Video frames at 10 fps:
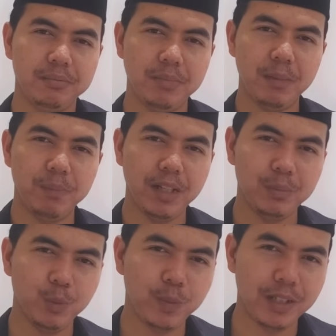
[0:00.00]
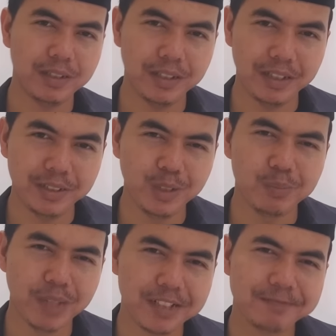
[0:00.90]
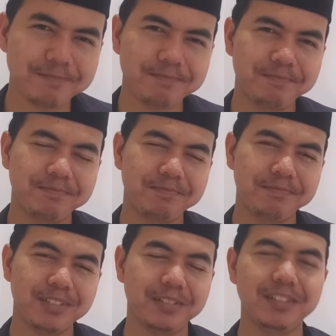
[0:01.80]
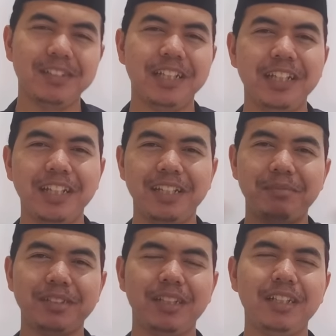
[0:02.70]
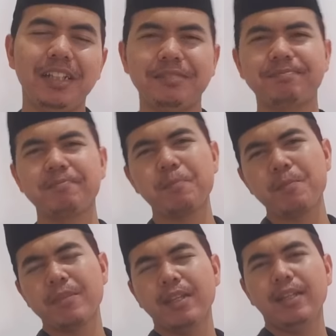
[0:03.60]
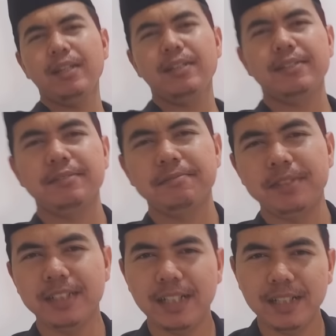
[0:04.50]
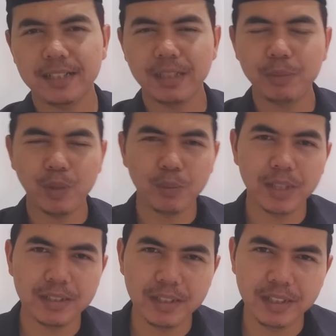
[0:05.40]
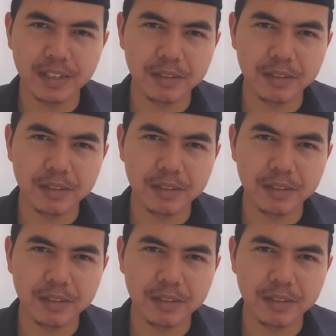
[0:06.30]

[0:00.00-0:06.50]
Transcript: Bapak Bupati Jombang, gini eh, gini gini, misalnya gini, yang kami hormati